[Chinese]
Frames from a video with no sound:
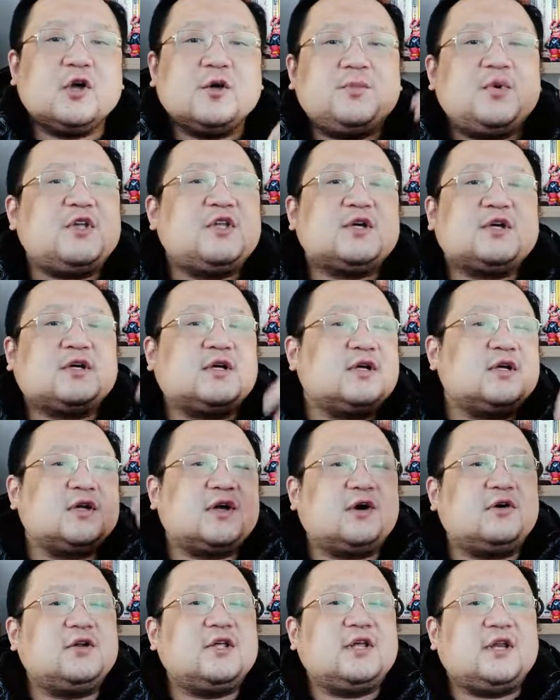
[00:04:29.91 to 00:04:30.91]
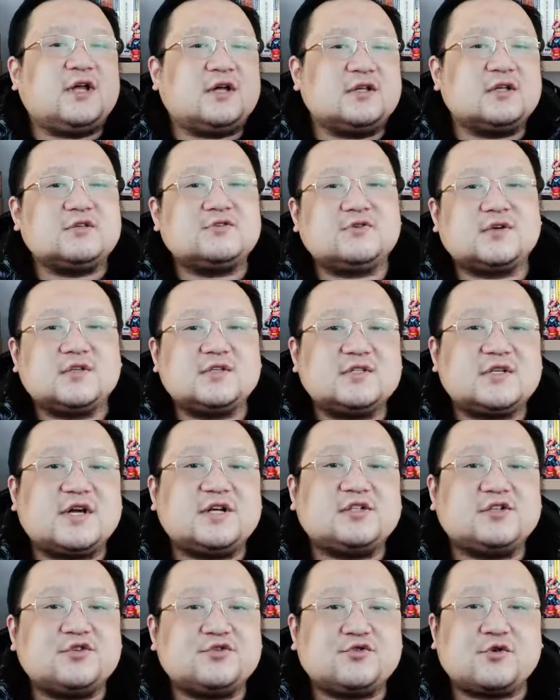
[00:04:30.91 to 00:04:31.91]
毕竟，更高力量的存
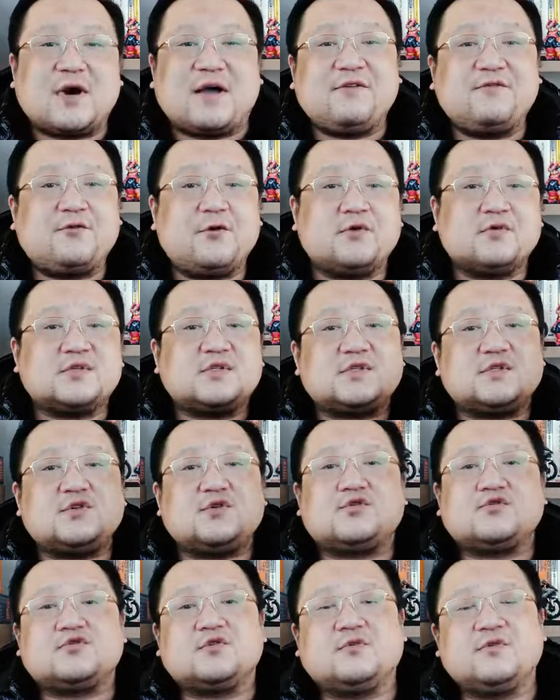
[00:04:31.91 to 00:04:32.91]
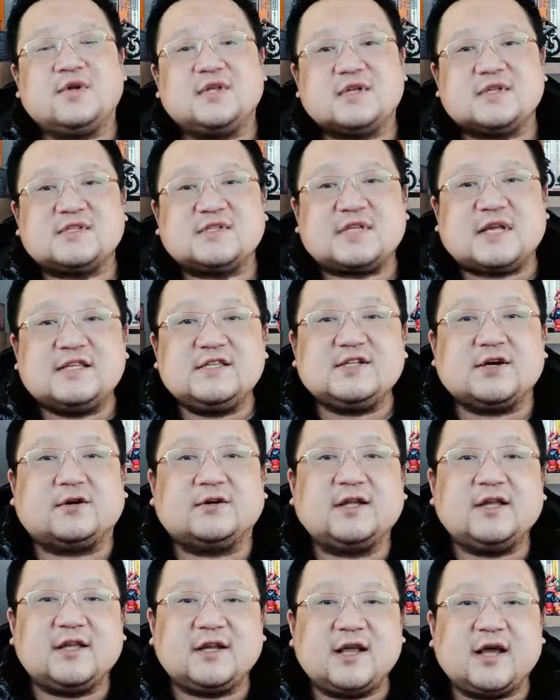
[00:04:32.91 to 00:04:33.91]
在是 Tri Force，就是所谓的三
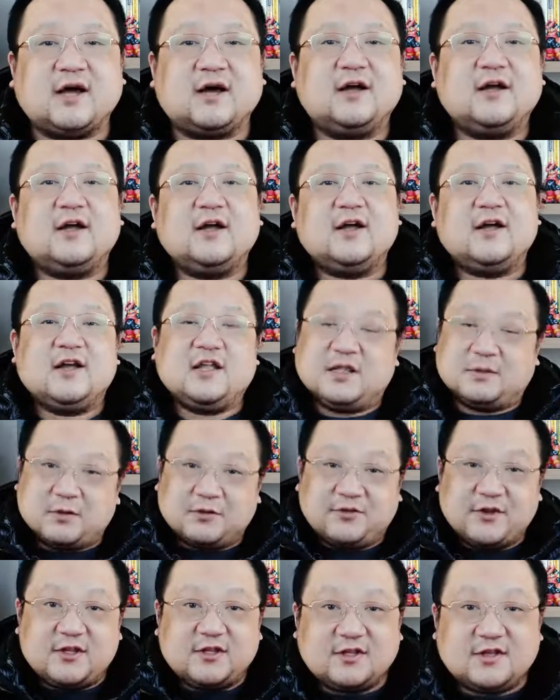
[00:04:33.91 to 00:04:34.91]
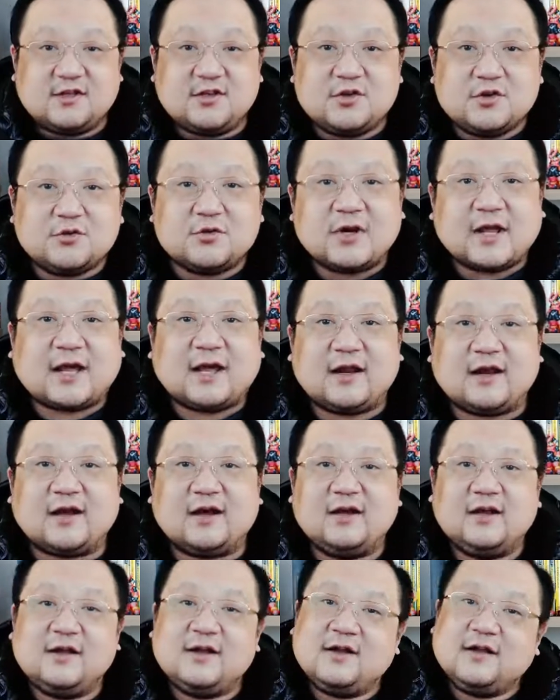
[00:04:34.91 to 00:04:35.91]
角力量。那么问题又来
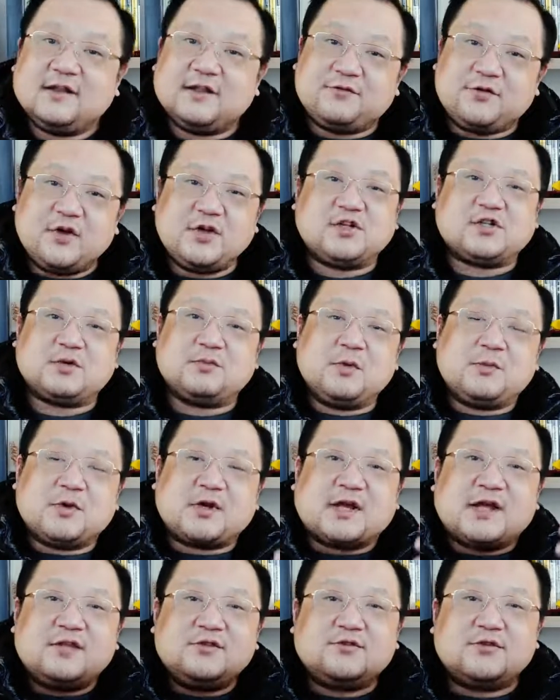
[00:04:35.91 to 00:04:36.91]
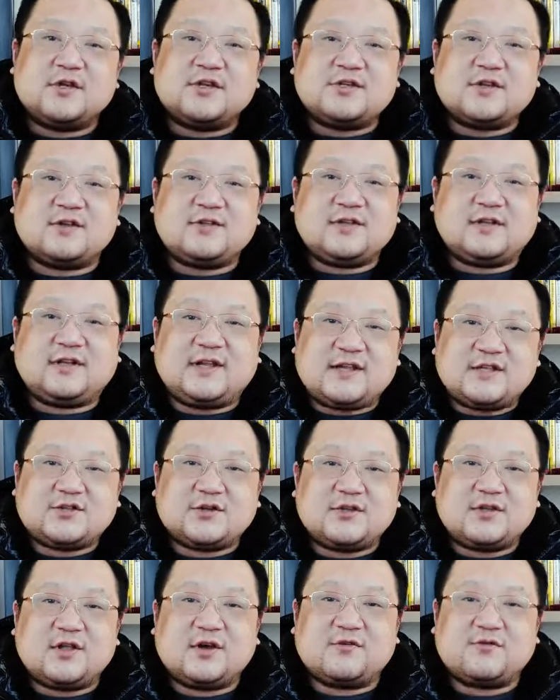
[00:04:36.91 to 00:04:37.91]
了，那为什么不干脆叫《The
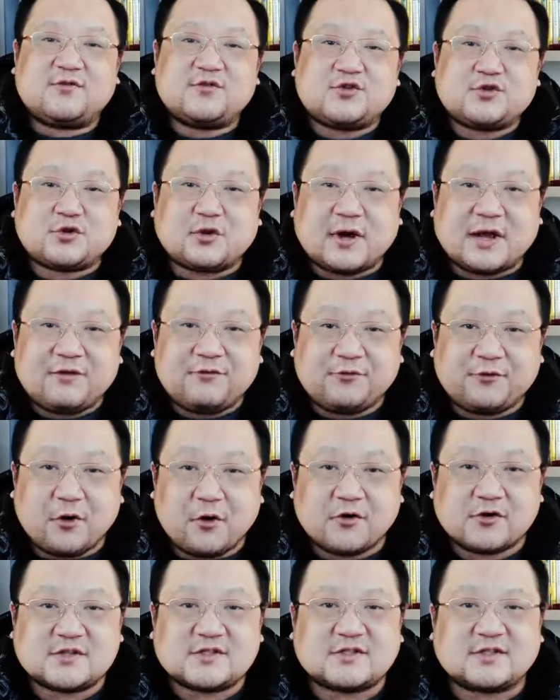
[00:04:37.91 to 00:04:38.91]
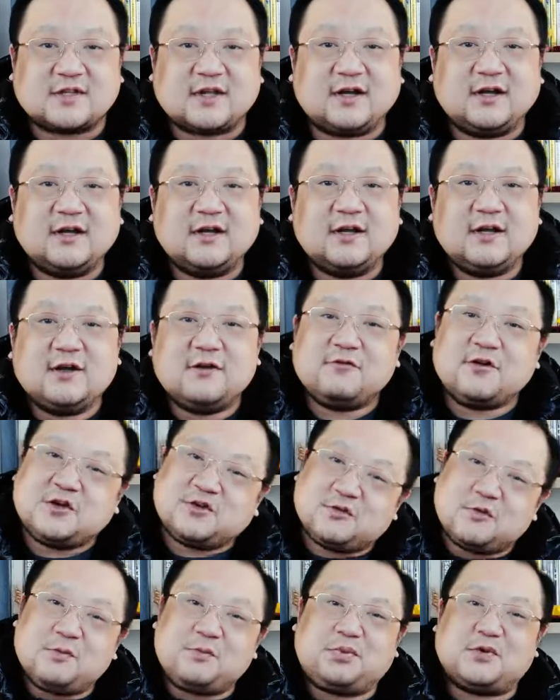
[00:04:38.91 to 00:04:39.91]
Legend of Tri Force》呢？为
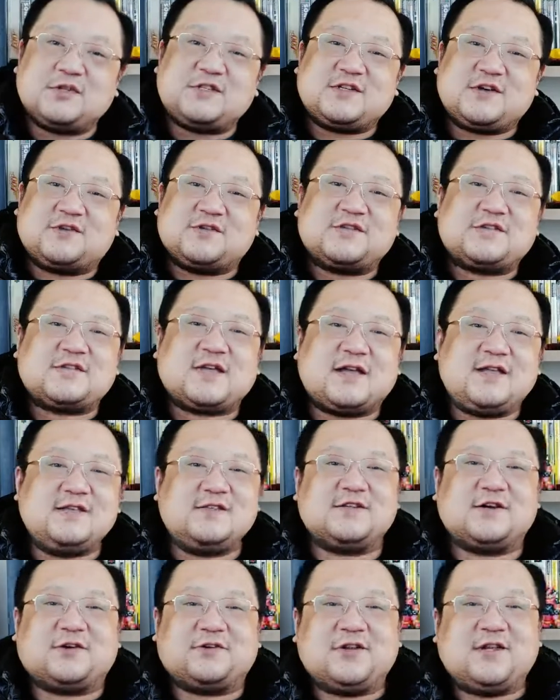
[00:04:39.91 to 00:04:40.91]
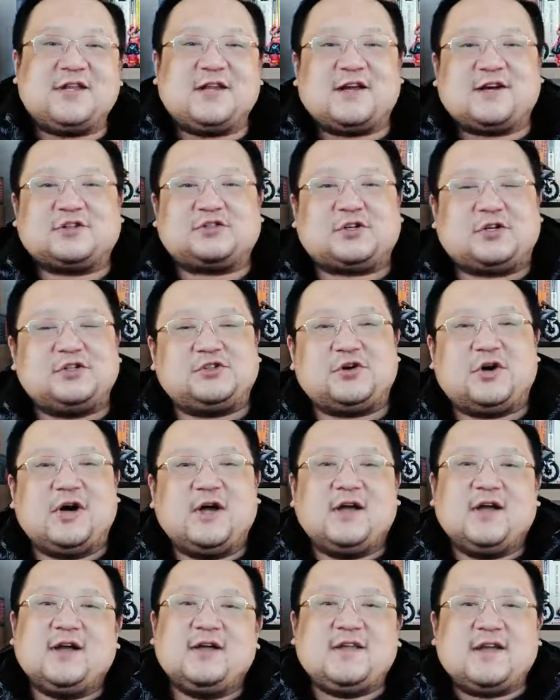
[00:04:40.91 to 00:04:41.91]
什么不叫“三角力量传
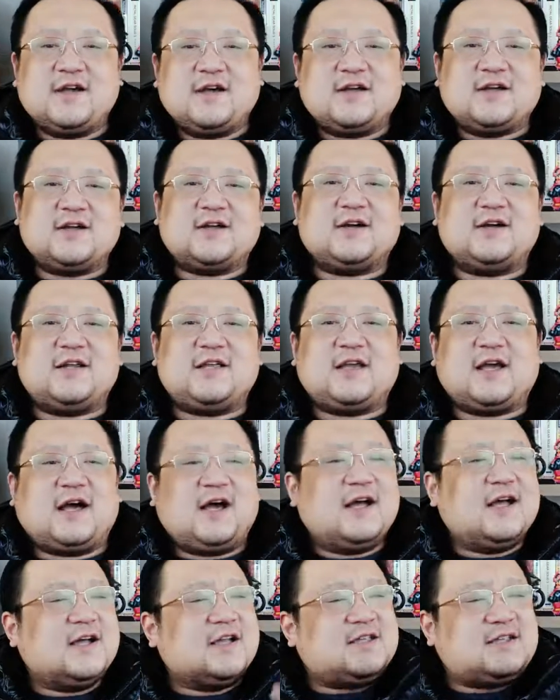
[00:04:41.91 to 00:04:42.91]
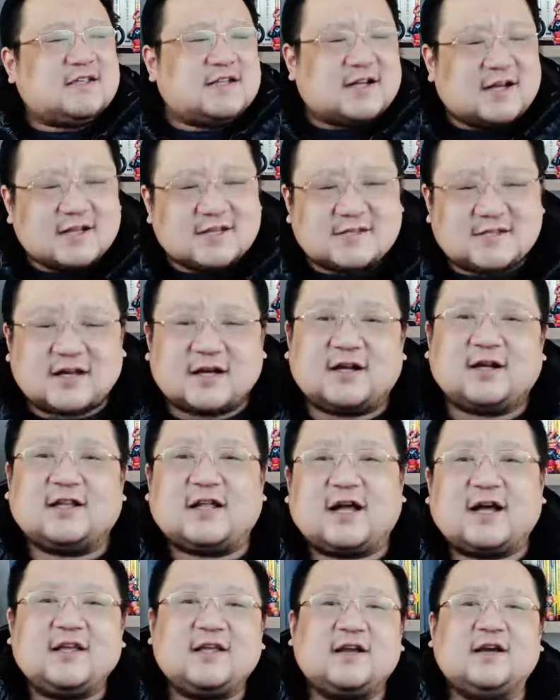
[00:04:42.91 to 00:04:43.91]
说”也很合理啊？既然塞尔
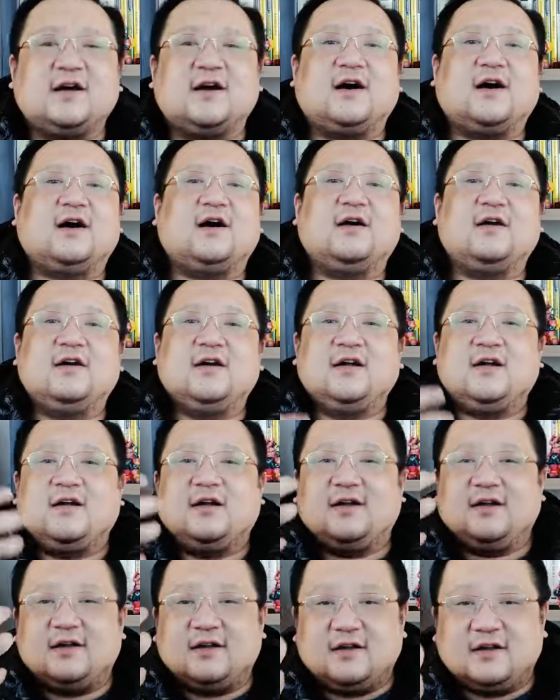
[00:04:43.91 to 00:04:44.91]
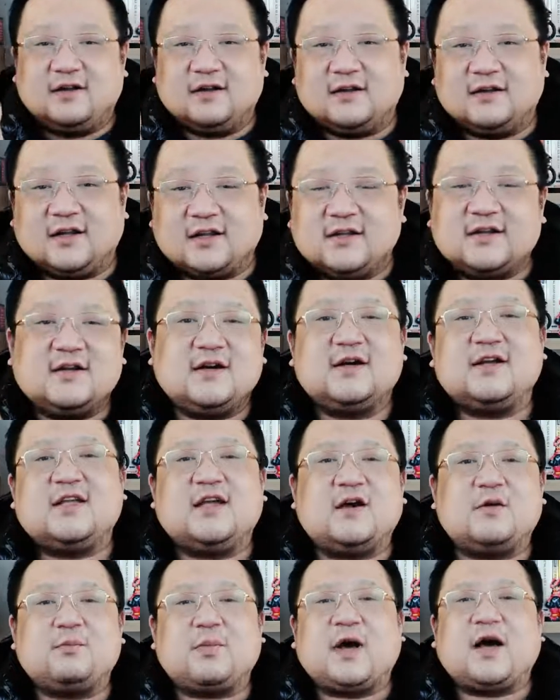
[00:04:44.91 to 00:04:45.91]
达也好，呃，林克
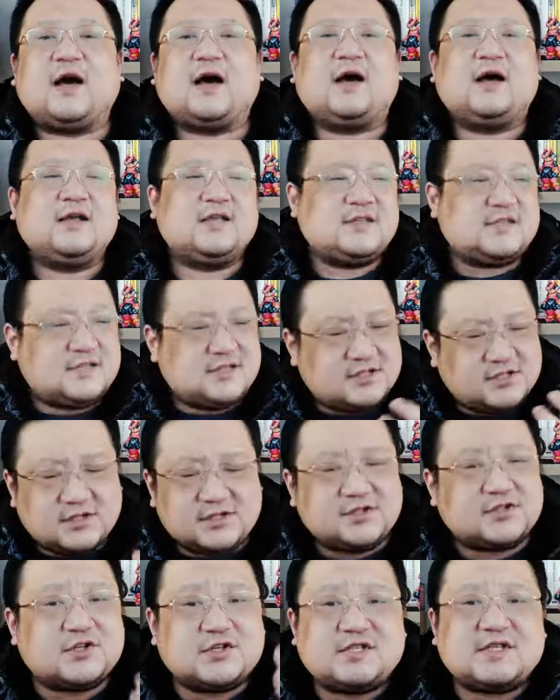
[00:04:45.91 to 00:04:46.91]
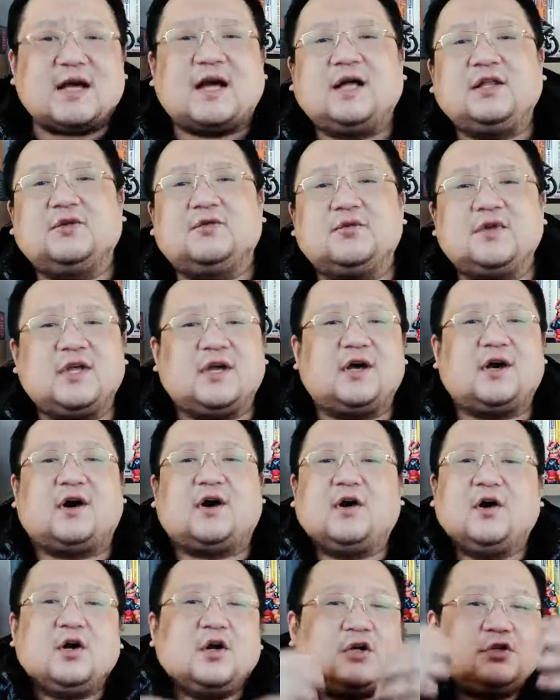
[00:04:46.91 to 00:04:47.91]
也罢，甚至加农也
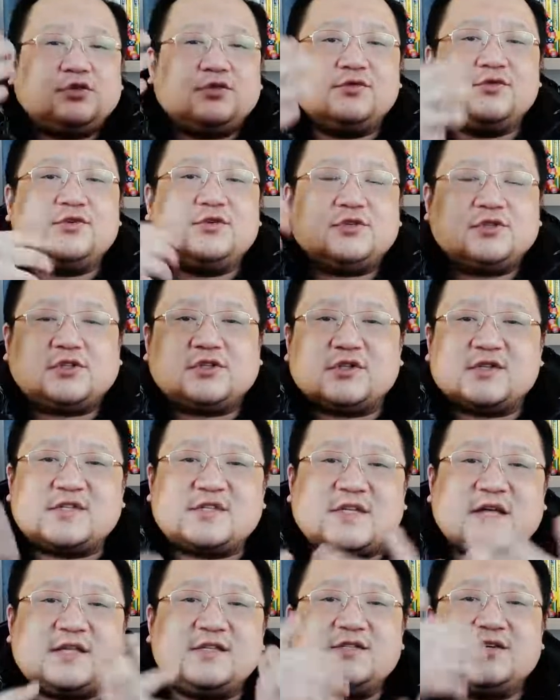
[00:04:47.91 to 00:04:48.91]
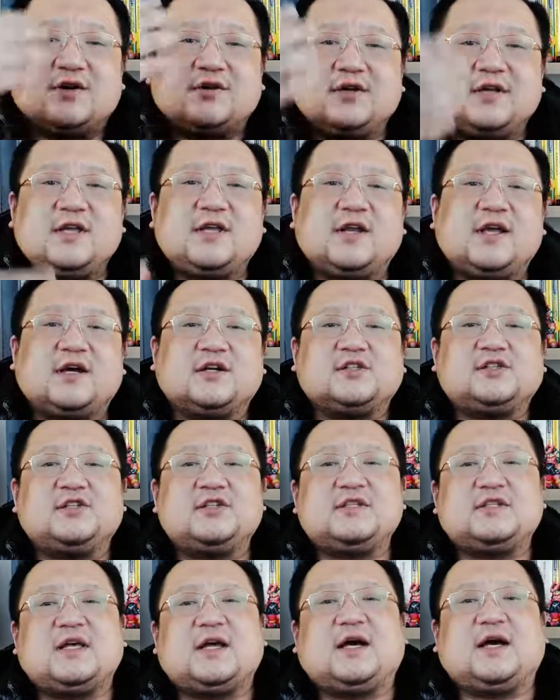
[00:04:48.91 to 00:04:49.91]
好，终究是三角力量
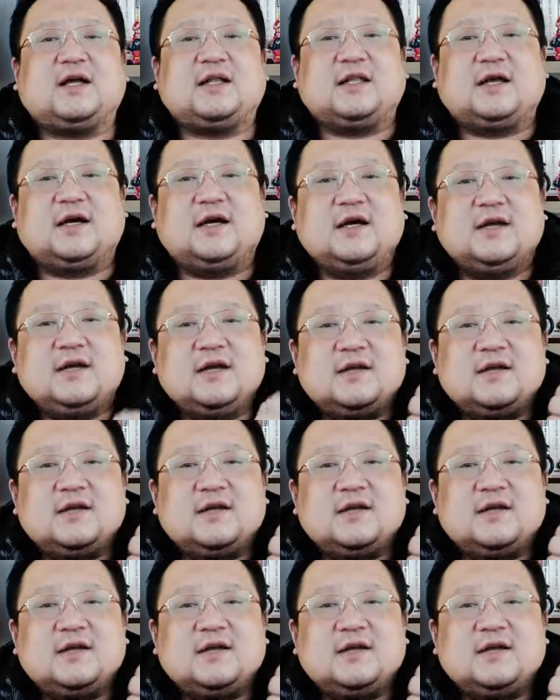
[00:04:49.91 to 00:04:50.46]
之下的。